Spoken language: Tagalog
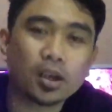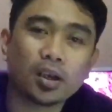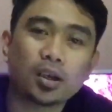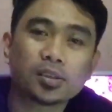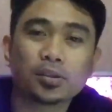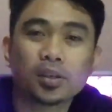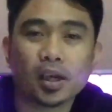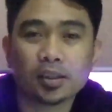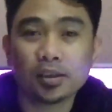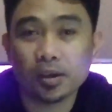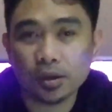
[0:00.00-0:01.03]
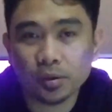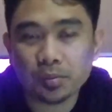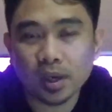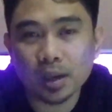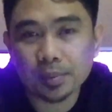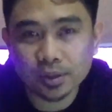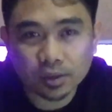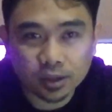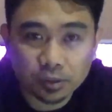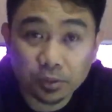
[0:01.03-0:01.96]
uh, so that, you know, malaman
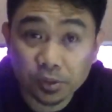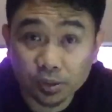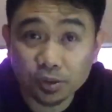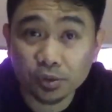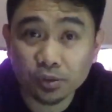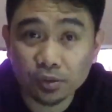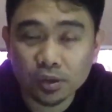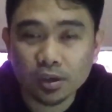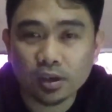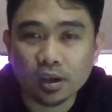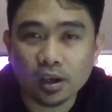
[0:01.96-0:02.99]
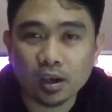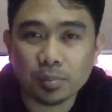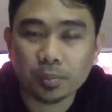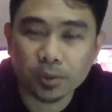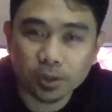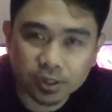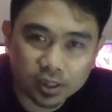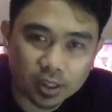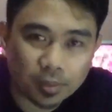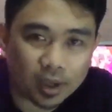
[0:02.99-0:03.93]
nyo rin kung gusto nyo uh,
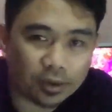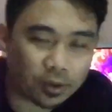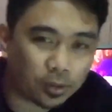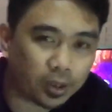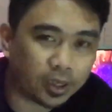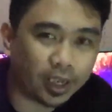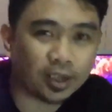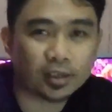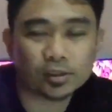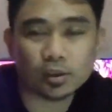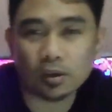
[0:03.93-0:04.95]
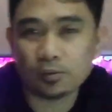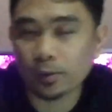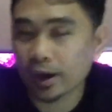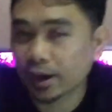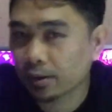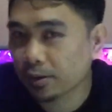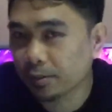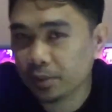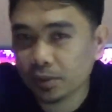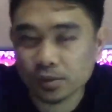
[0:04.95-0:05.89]
mag-purchase ng mga recording software
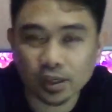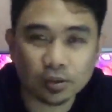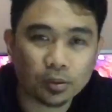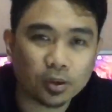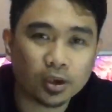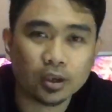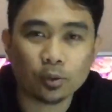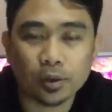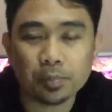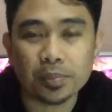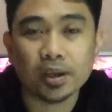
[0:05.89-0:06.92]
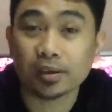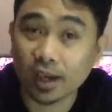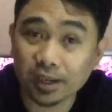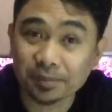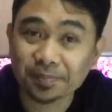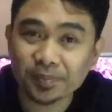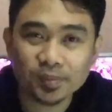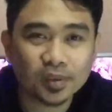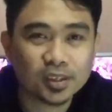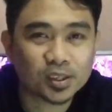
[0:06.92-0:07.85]
or music or equipment, okay?
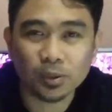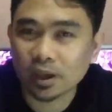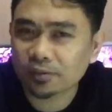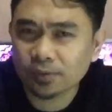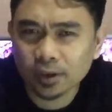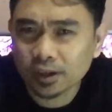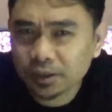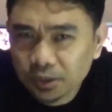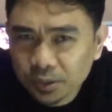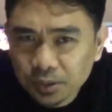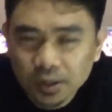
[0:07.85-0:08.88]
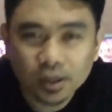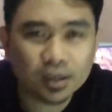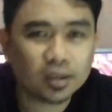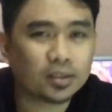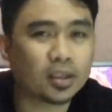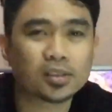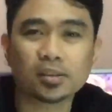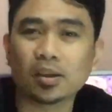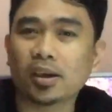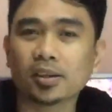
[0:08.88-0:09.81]
So, without further ado, let's
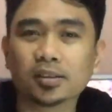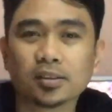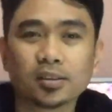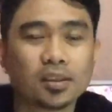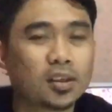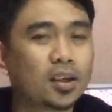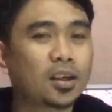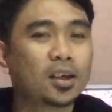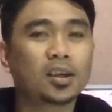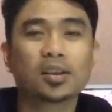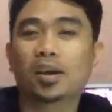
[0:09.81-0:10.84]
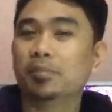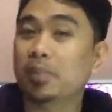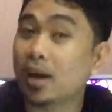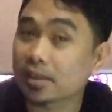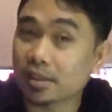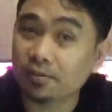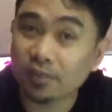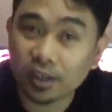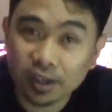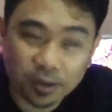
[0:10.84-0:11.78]
start uh, the unboxing
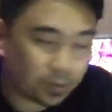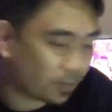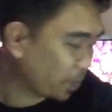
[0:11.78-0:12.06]
video.